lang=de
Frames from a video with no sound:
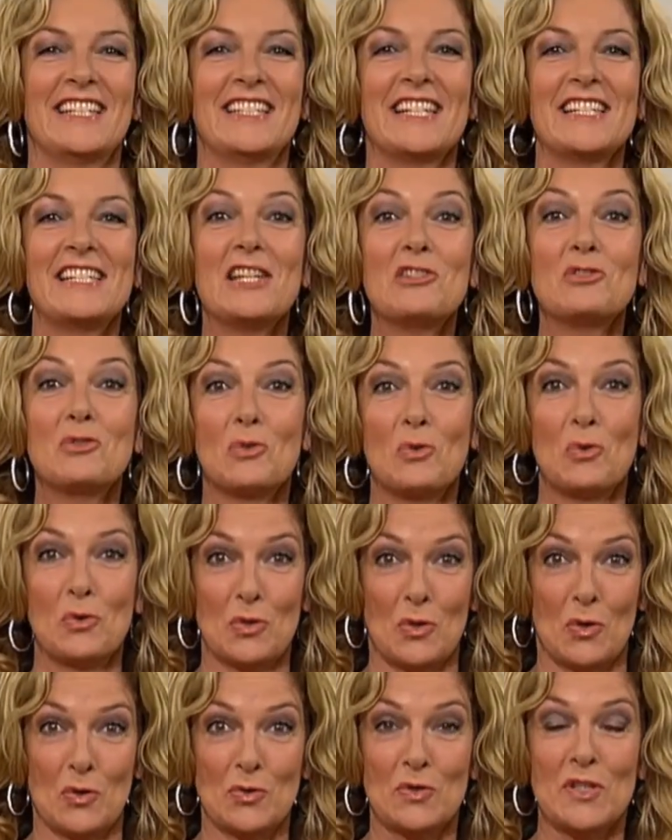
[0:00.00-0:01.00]
Das geht schon
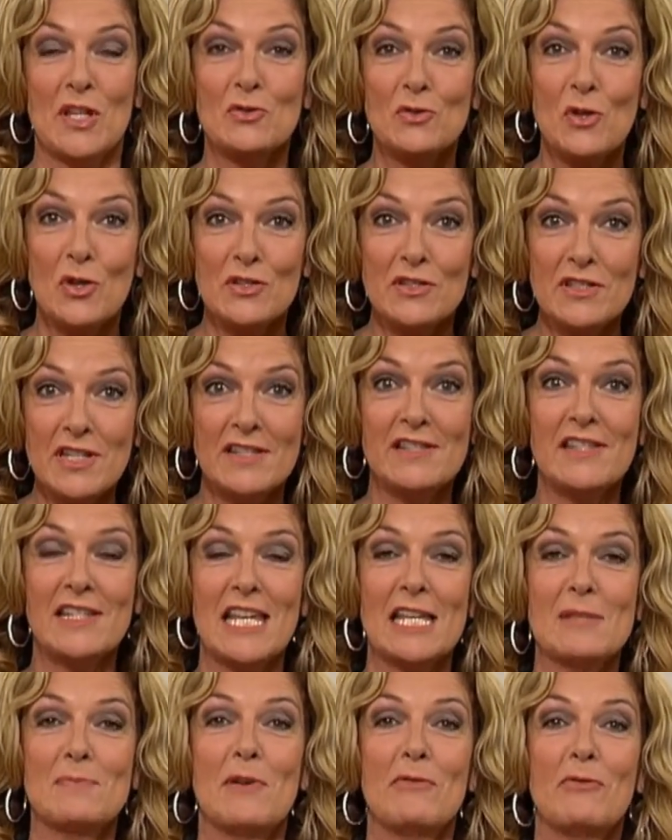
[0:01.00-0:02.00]
gut los. Und jetzt können Sie sich
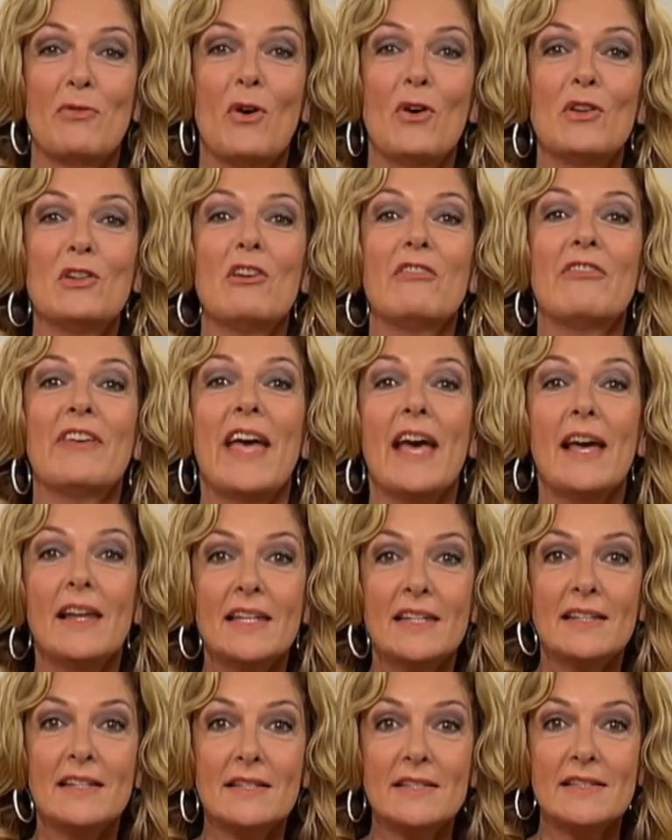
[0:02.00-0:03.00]
erstmal freuen auf
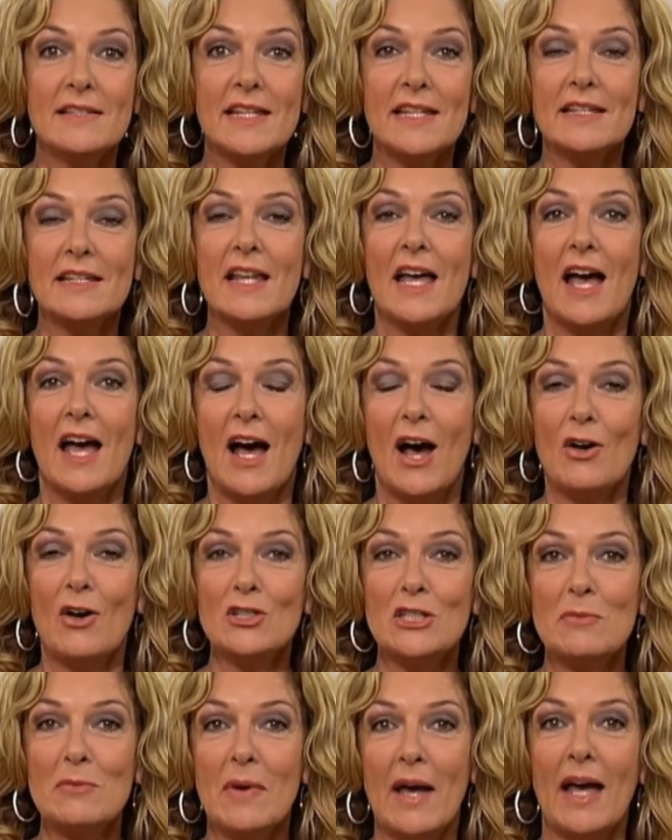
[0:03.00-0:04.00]
herrliche Szenen aus
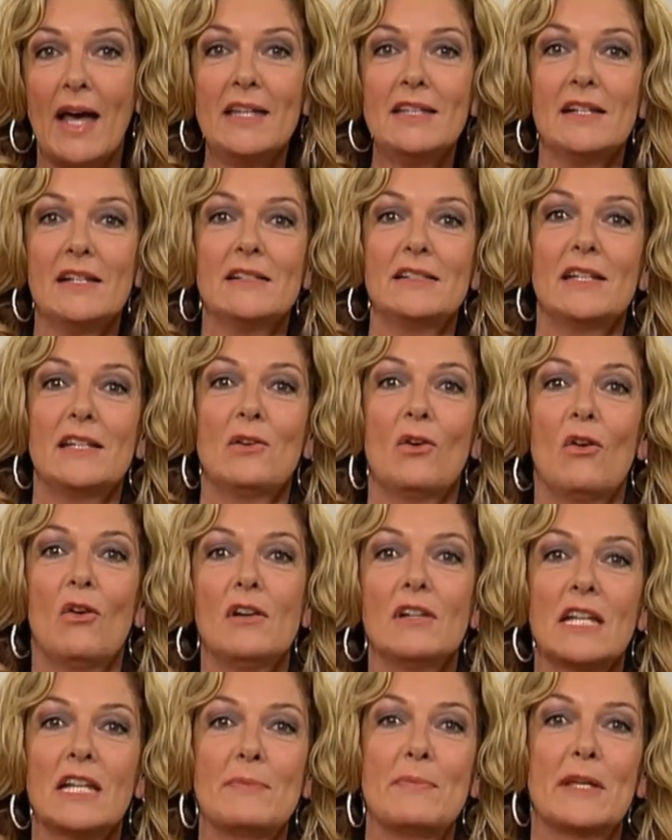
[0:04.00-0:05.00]
dem reichhaltigen
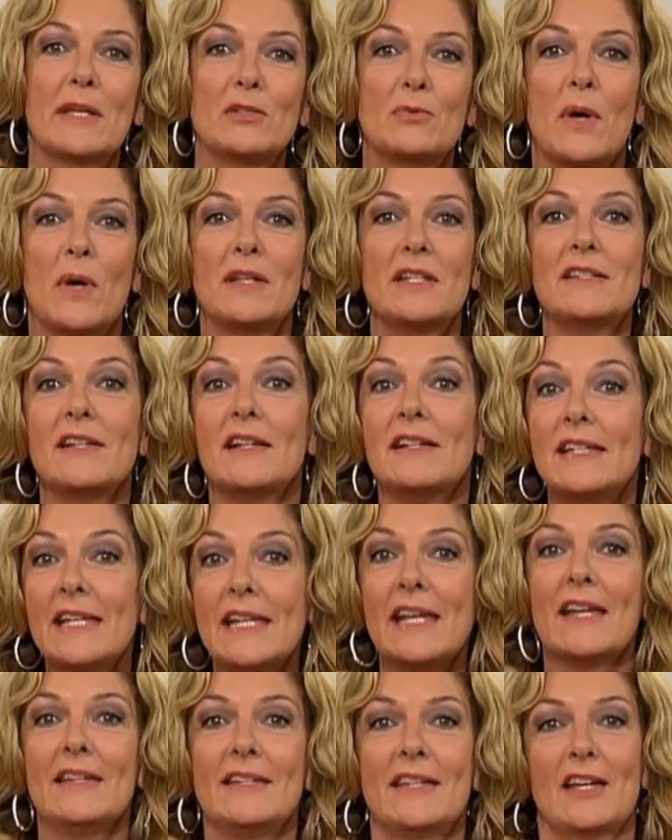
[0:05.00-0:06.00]
Rollenrepertoire dieser
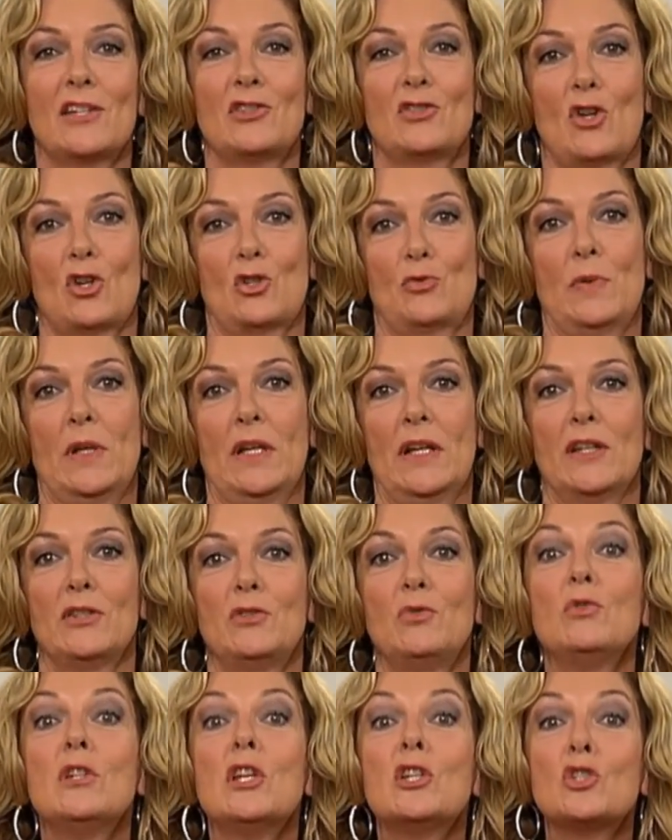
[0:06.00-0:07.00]
legendären Schauspielerin.
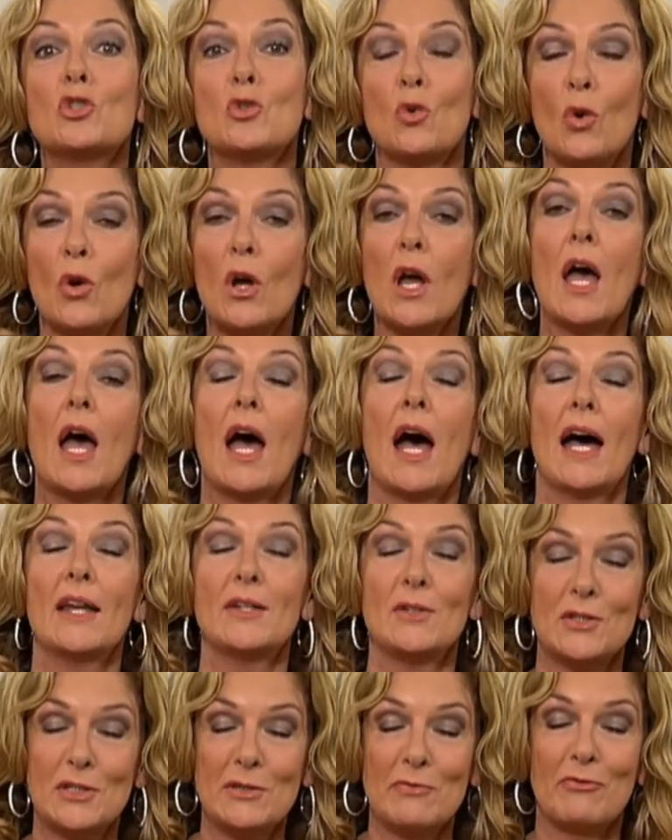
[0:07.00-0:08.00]
Judith Strunk
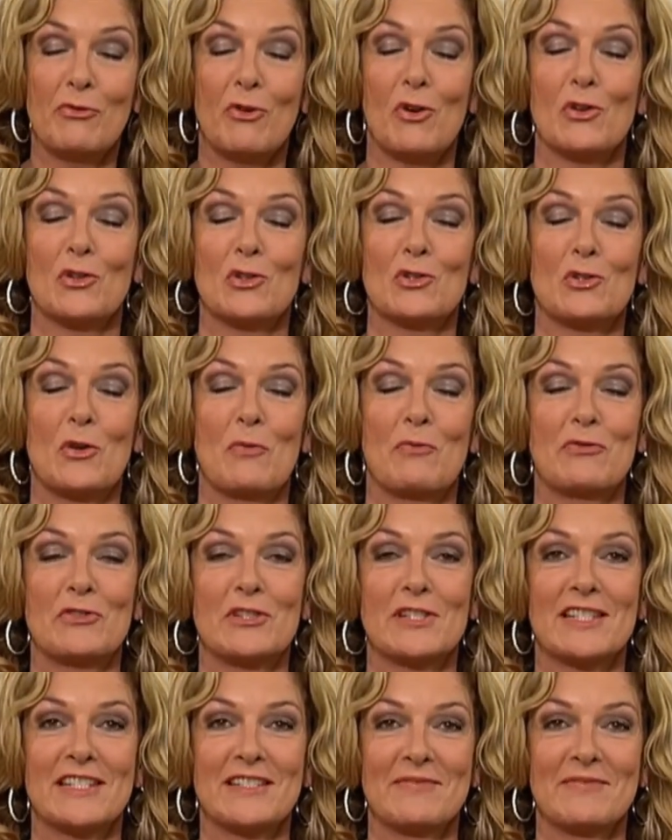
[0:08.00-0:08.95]
hat aus dem Vollen geschöpft.